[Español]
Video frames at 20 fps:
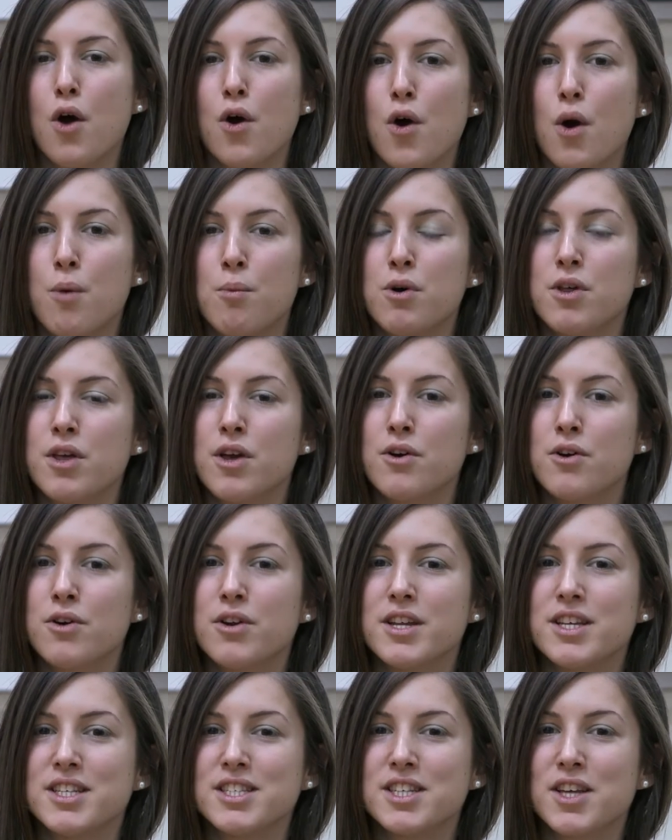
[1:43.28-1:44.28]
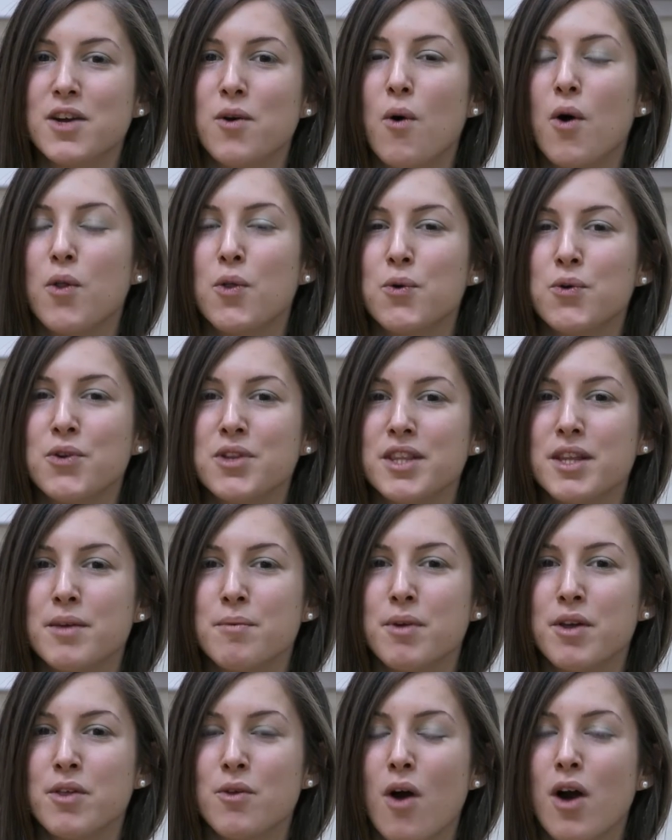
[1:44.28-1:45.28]
Como dijo Nietzsche, cuando un
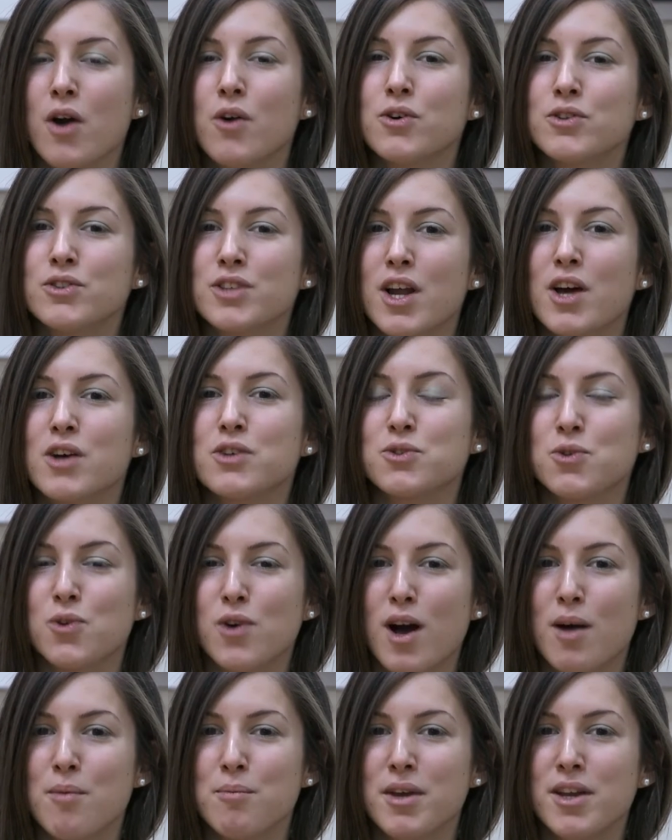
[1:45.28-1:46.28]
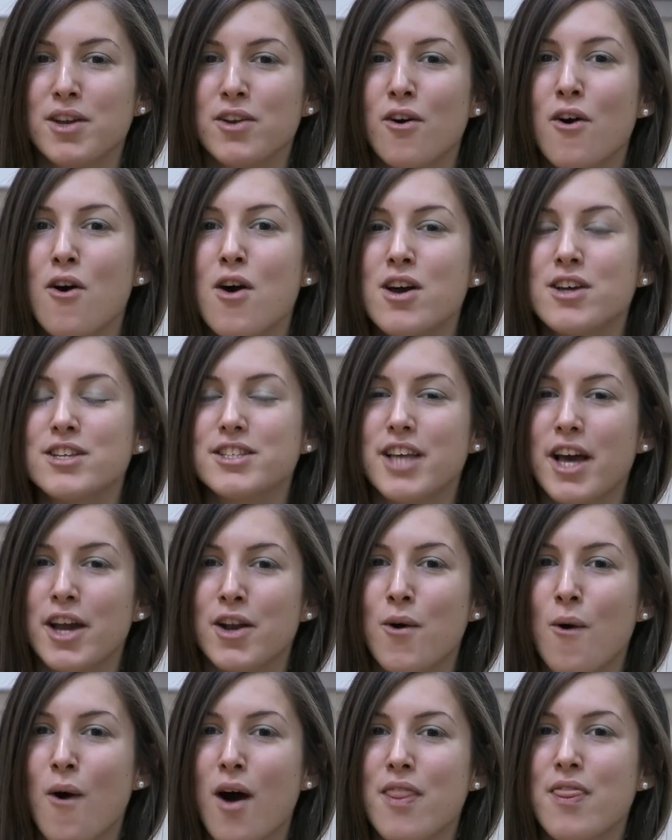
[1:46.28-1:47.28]
individuo ha encontrado su camino, ya
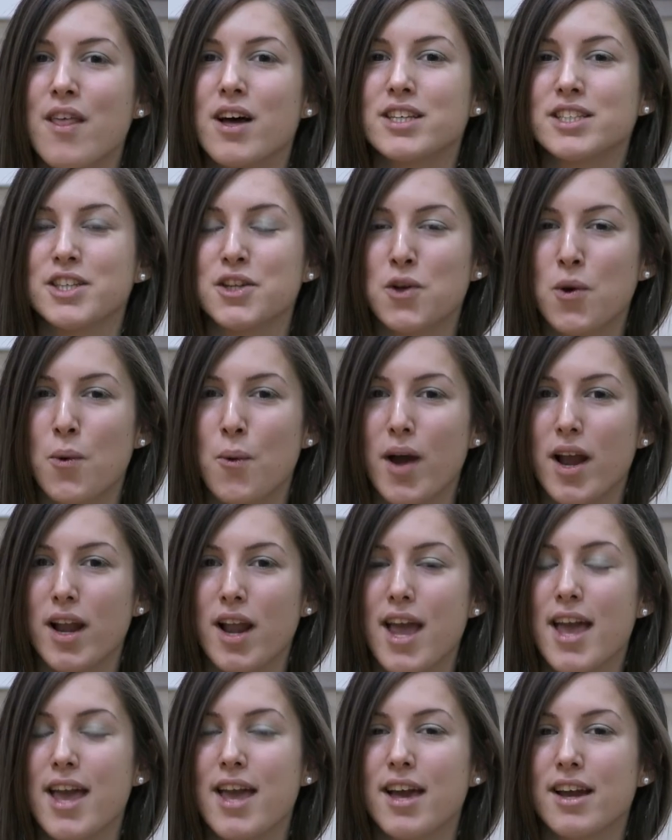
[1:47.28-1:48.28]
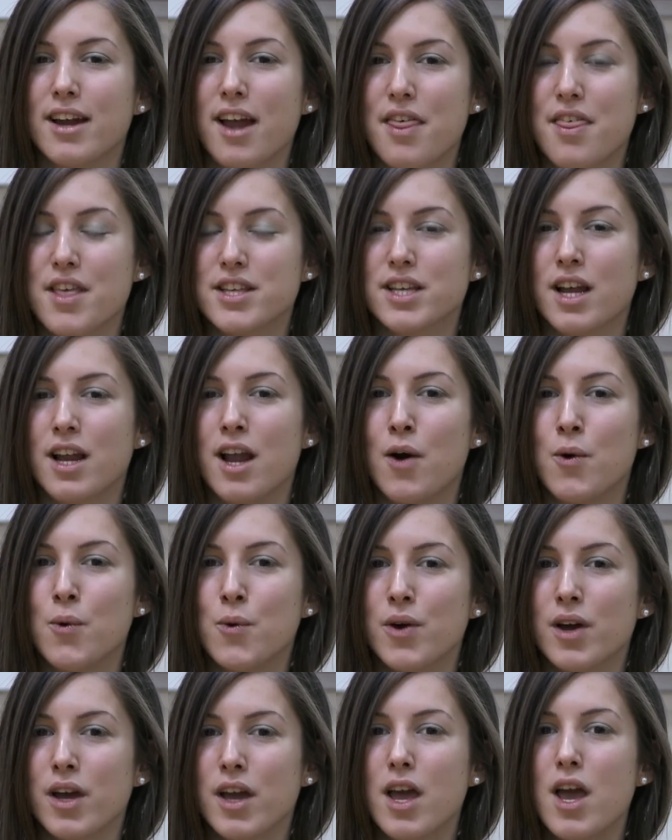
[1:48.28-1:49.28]
no anda, sino baile, y gracias a la
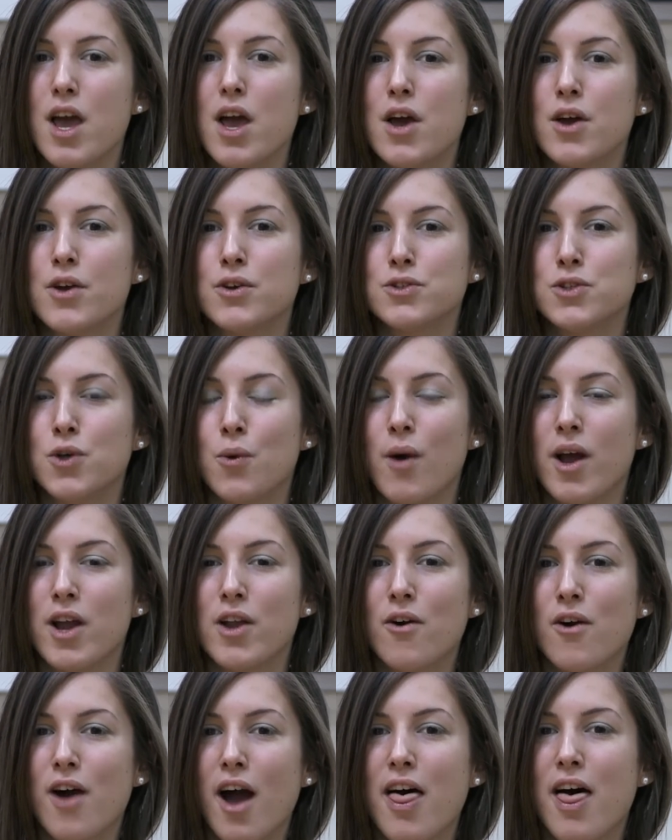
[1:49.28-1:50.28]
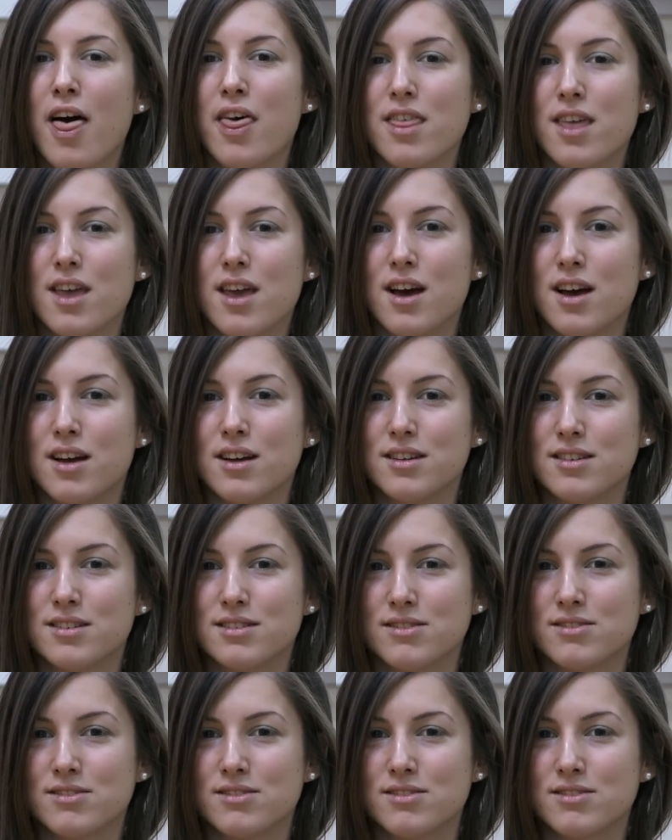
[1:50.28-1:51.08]
UGI, yo bailo cada día.